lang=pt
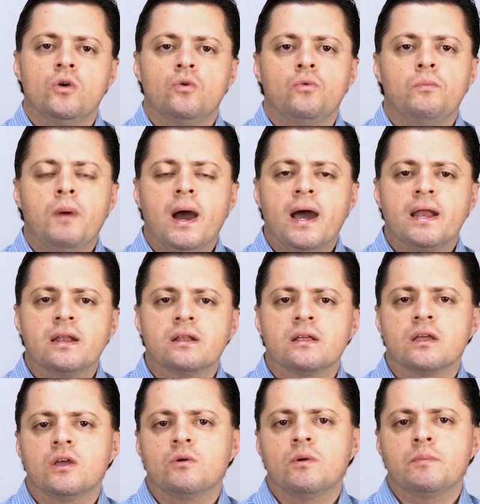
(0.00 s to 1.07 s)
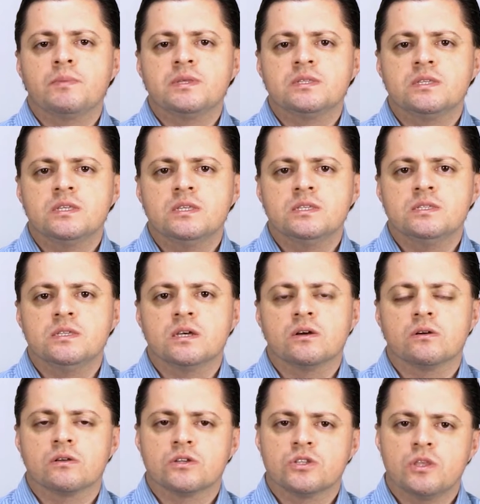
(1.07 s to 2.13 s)
O bar é uma pesquisa
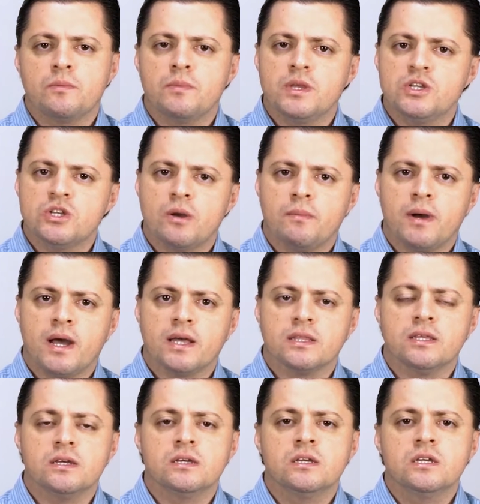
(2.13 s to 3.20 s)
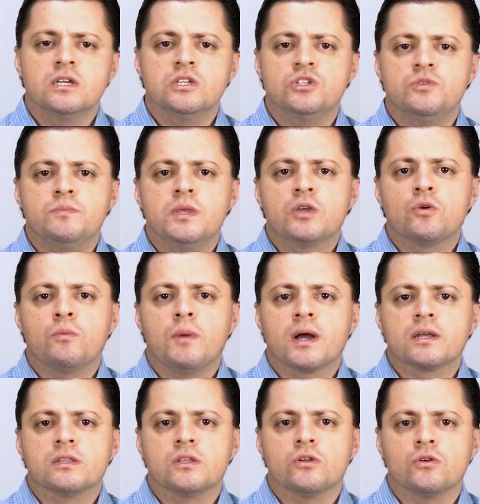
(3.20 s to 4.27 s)
também chamada de
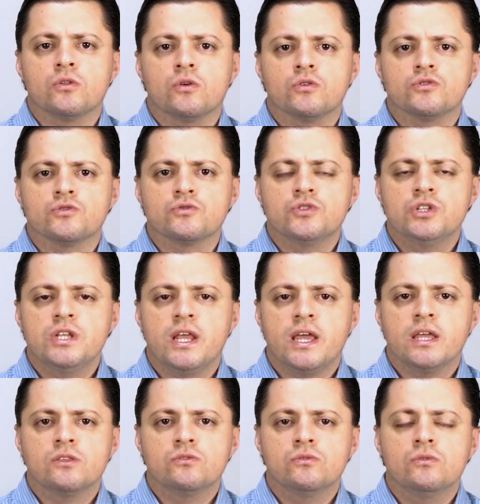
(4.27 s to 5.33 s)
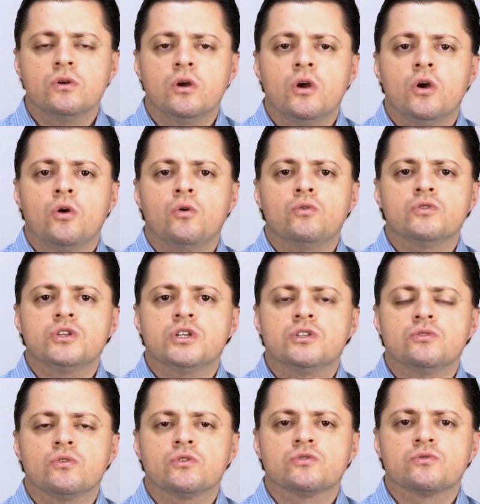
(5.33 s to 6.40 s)
micobacteriológico direto, onde
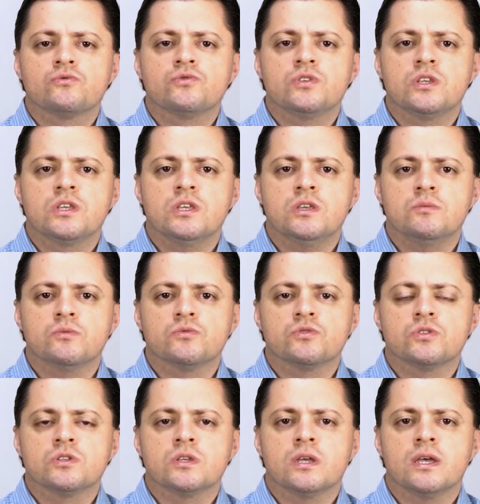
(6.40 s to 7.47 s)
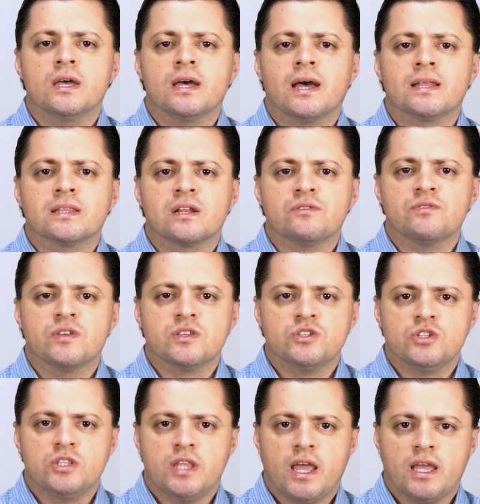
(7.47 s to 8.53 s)
nós conseguimos, através
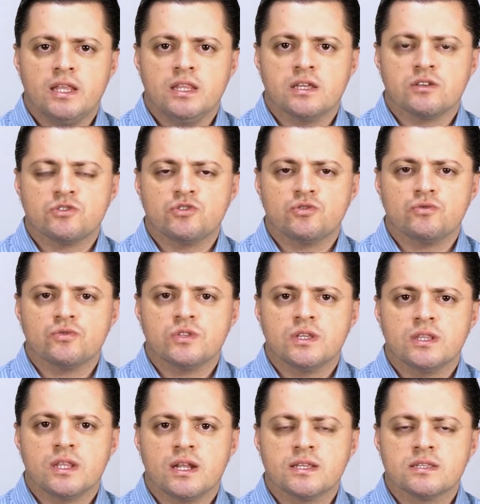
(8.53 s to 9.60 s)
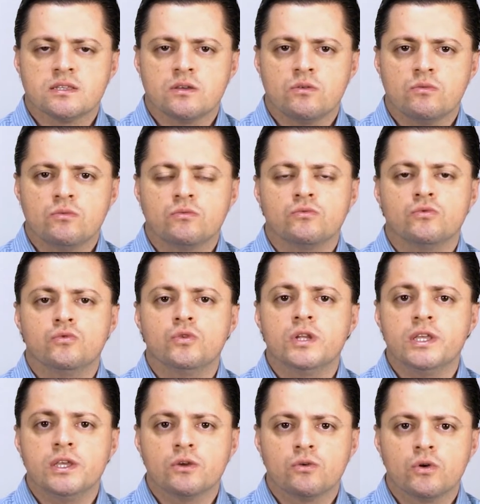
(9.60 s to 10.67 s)
de técnicas de concentração do
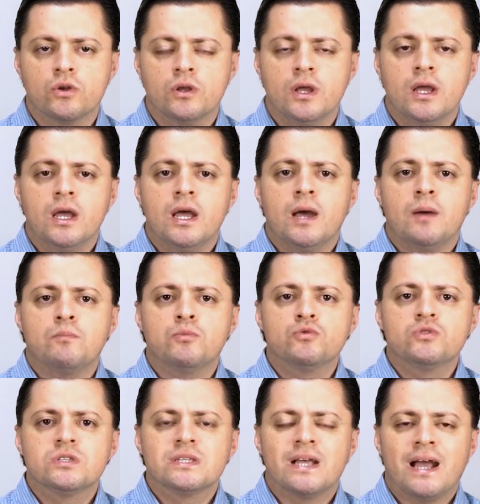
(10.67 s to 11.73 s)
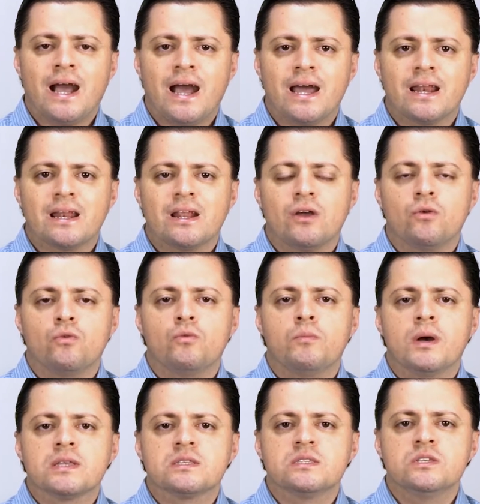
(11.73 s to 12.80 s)
líquor, buscar o
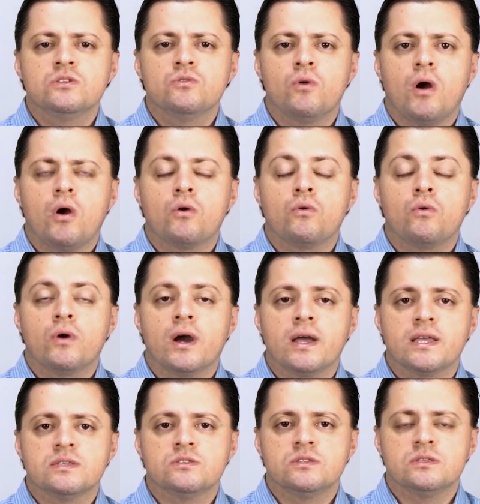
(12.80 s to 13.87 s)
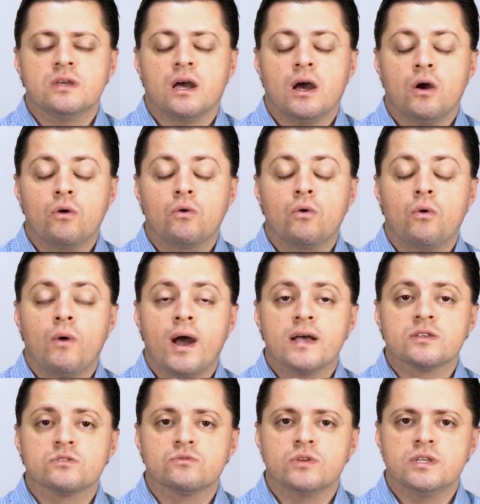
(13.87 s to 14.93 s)
bacilo álcool
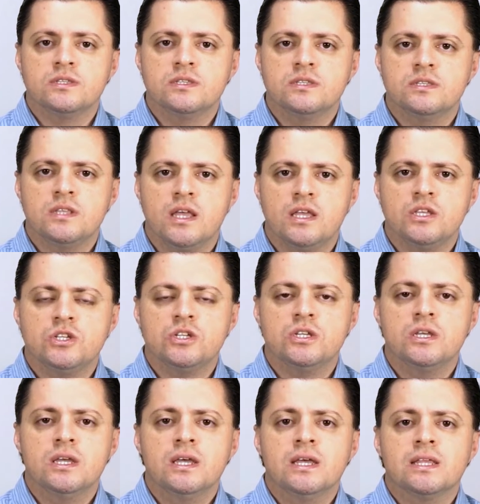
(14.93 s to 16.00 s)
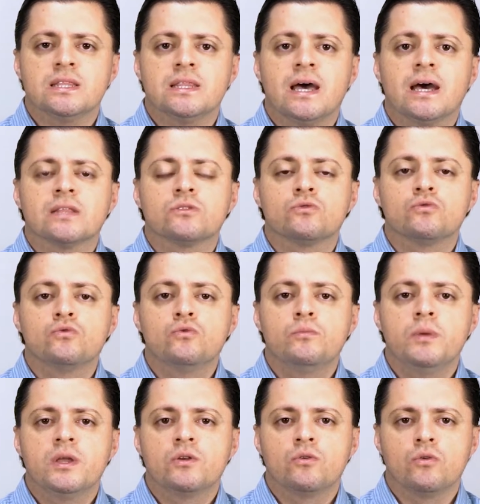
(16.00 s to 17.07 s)
ácido resistente da
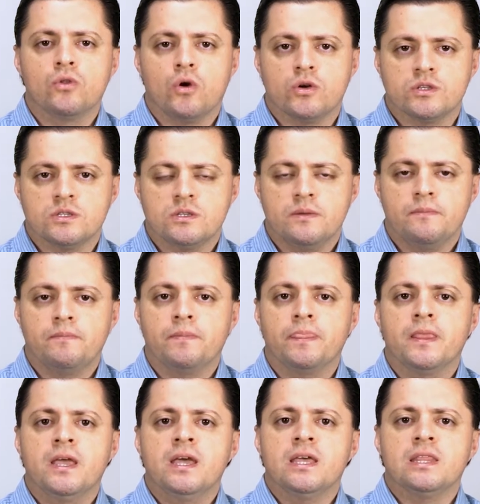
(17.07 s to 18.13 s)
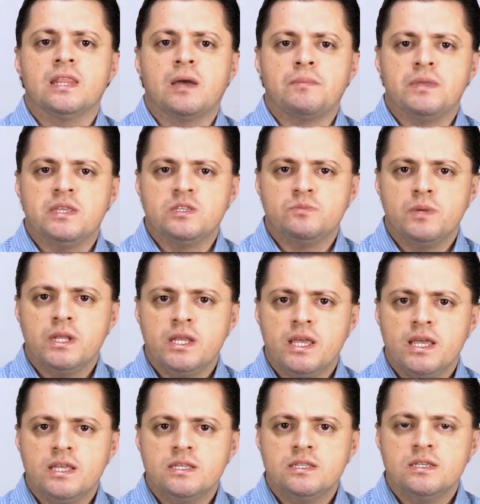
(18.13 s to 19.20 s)
tuberculose. Na minha
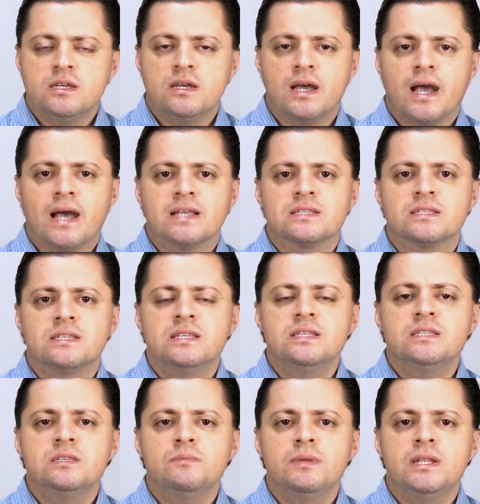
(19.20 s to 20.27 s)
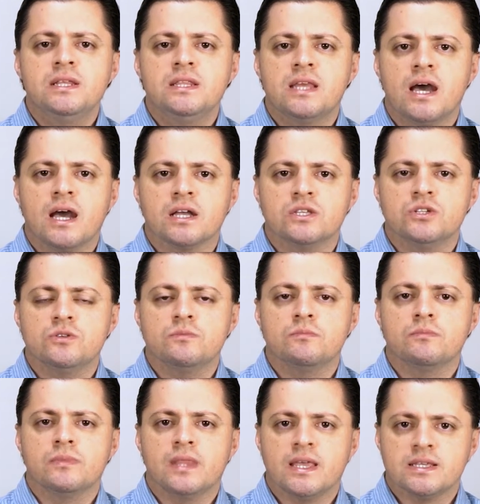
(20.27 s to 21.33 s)
experiência, a sensibilidade
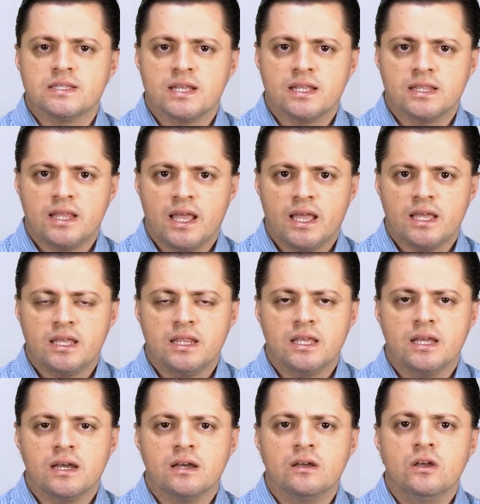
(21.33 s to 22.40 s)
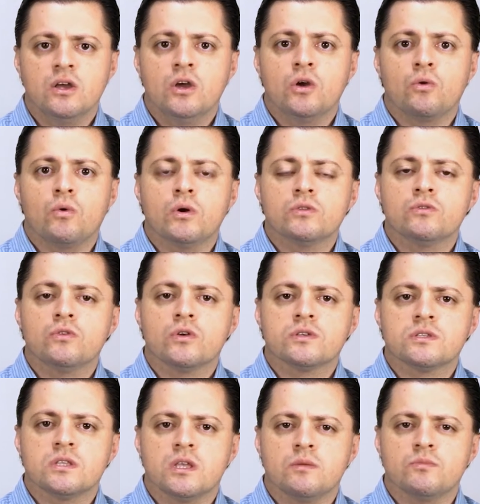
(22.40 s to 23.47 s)
nesta técnica, quando
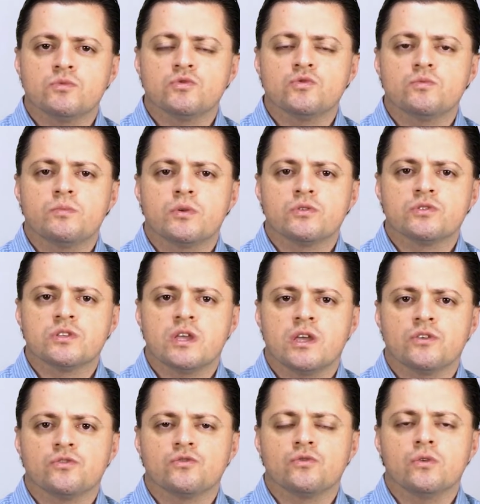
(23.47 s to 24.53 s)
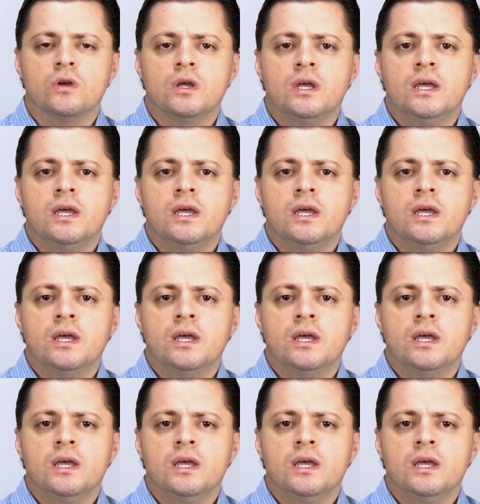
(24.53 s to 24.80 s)
nós temos um processo